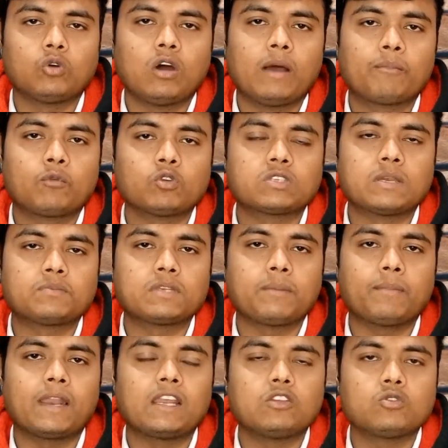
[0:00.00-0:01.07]
तो आपको
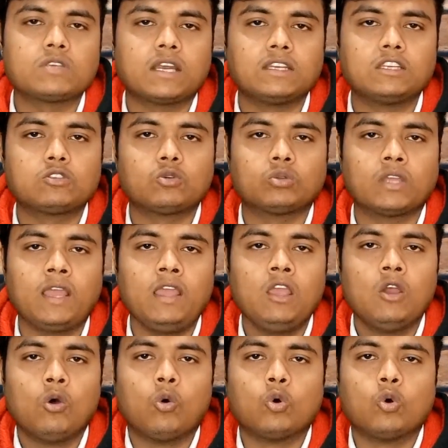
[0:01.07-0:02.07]
सबसे पहला जो चार्जेस होता है